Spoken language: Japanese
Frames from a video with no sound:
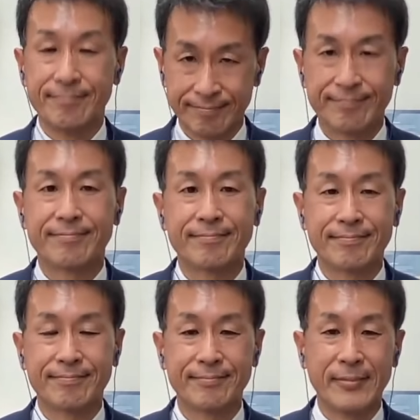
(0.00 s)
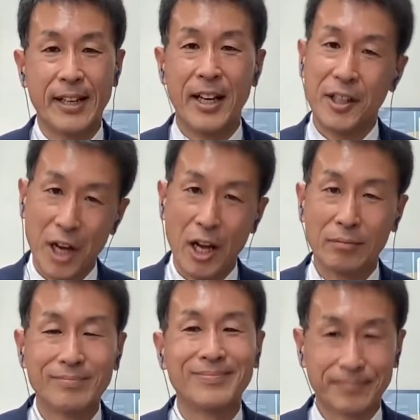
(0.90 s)
失礼しました、そのなんか変な、
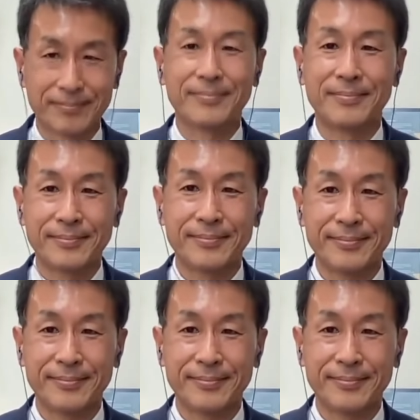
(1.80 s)
変な